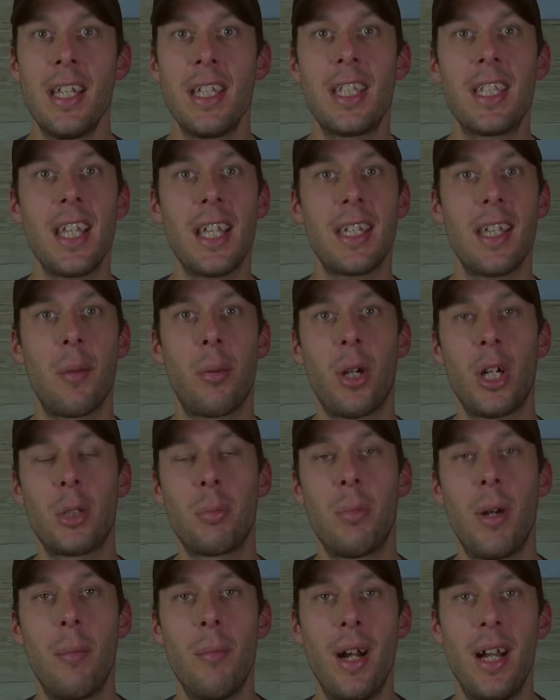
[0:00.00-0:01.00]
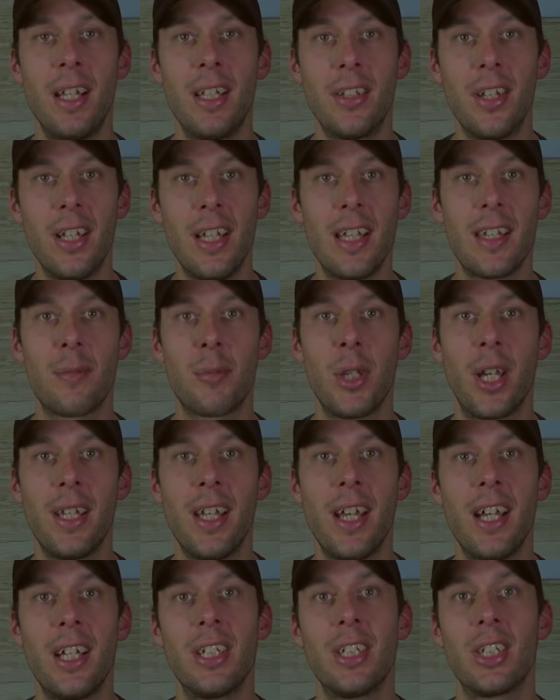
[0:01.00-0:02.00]
ça s'approche pas mal de
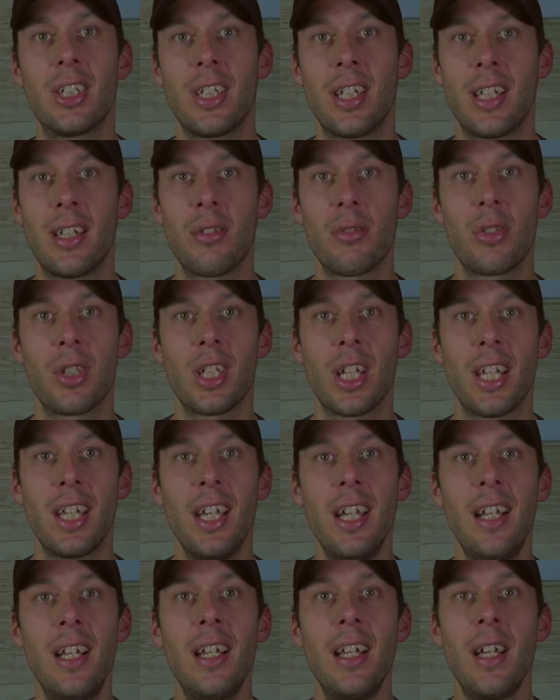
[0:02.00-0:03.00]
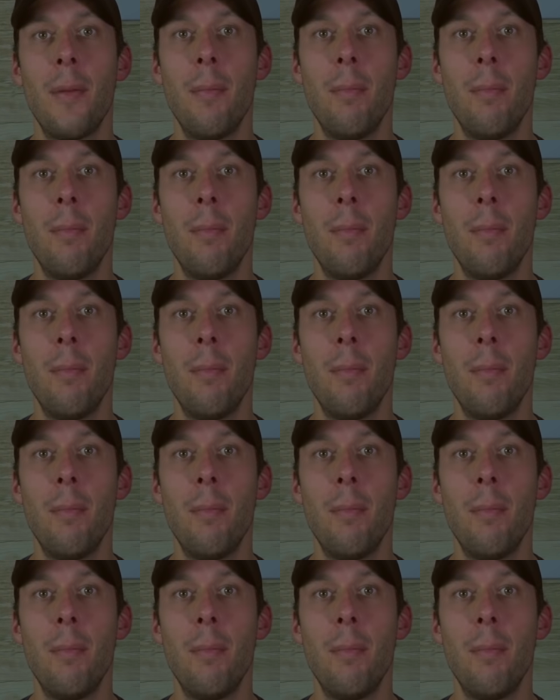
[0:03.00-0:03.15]
l'espionnage industriel.